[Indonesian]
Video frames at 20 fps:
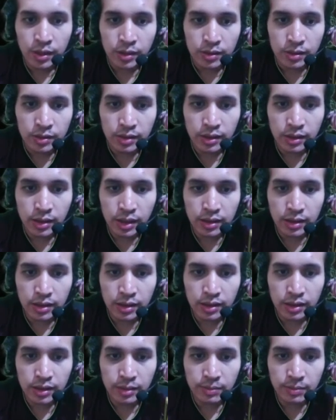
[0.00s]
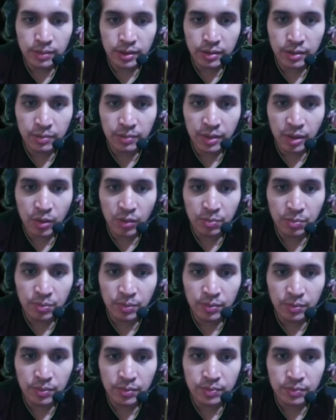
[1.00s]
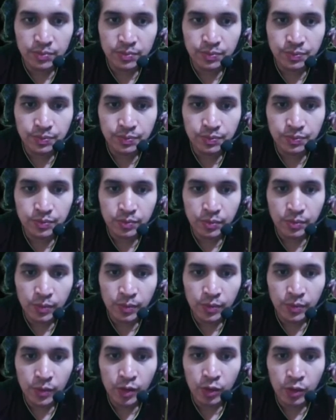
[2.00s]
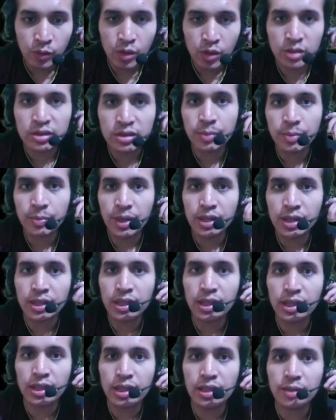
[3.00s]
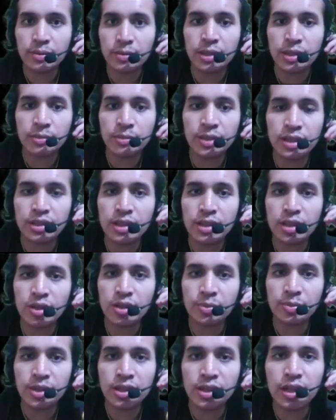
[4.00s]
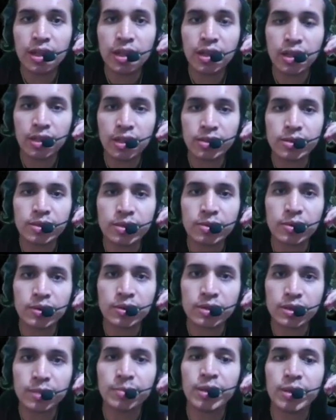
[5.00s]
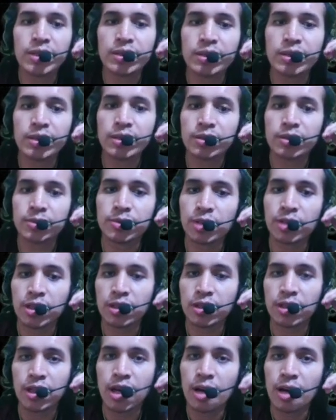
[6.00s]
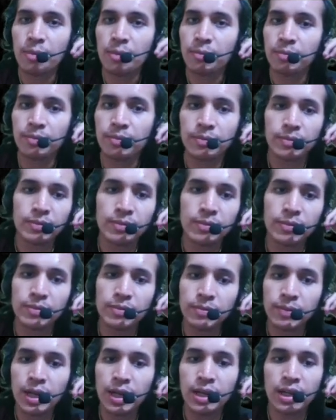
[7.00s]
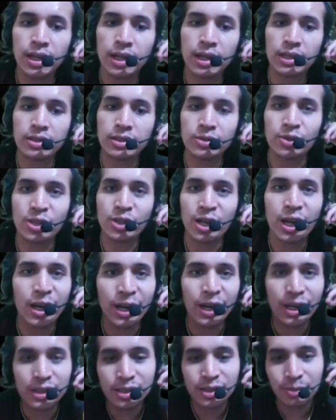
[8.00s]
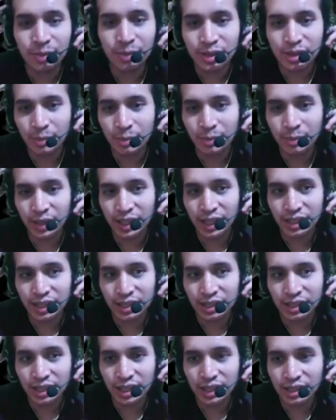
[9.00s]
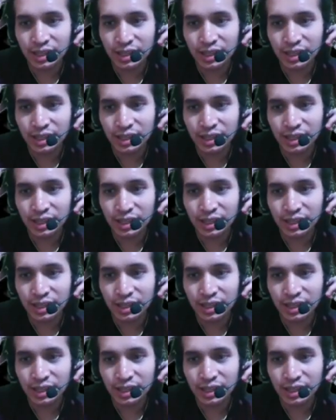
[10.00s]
dan nanti ini filmnya gue gua skip aja ya karena filmnya kena copyright guys gua skip aja jadi supaya gampang lah gua nggak capek-capek ngedit lah